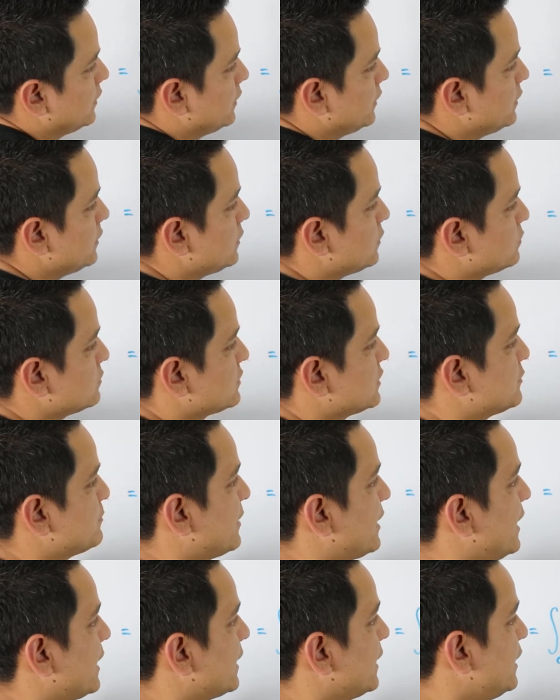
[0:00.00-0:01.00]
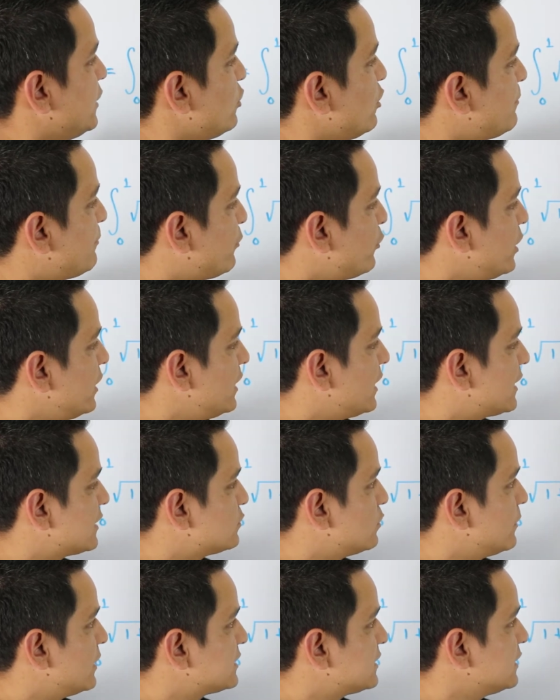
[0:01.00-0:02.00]
Entonces, para que yo pueda
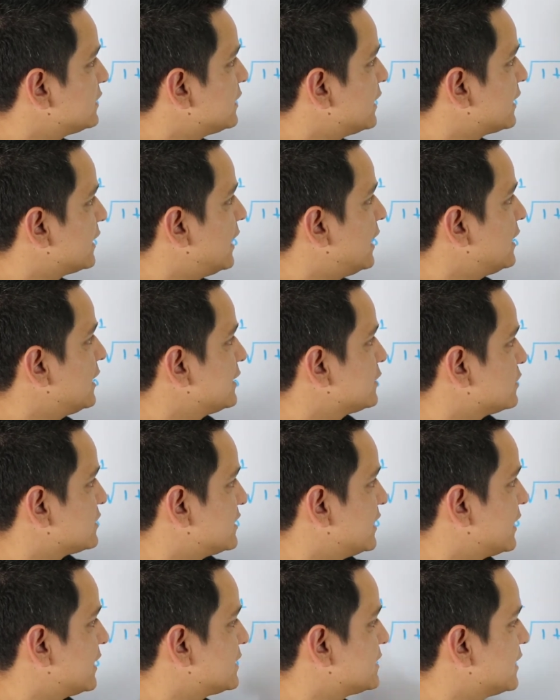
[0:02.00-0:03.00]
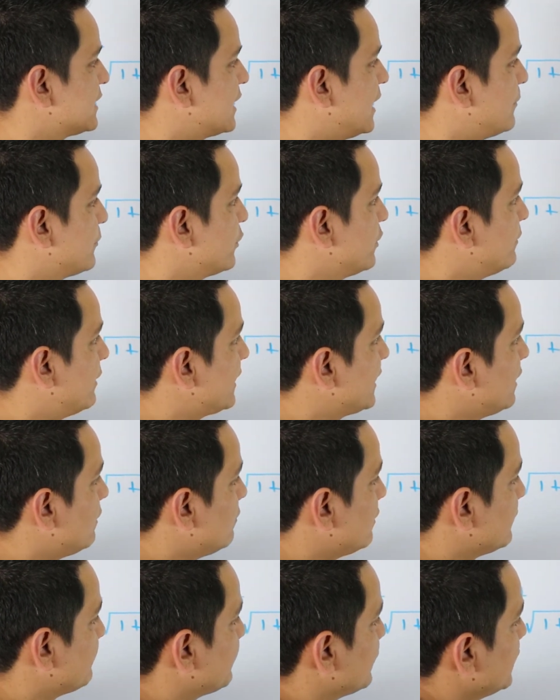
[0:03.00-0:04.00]
resolver esta integral, necesito hacer este cambio de
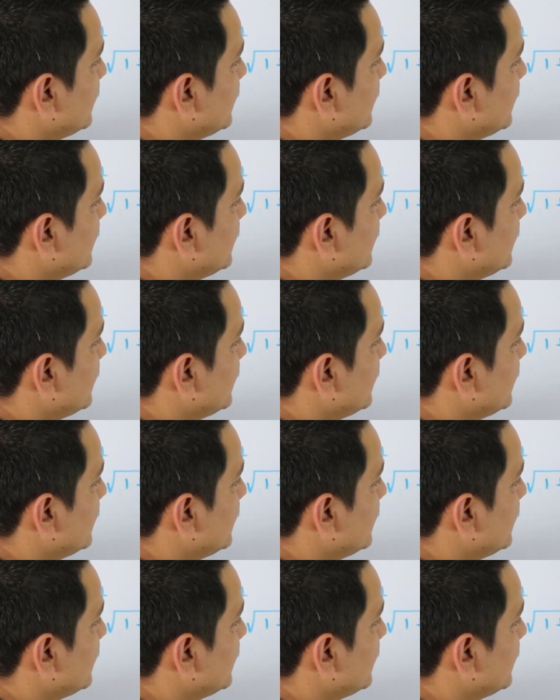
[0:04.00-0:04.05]
variable.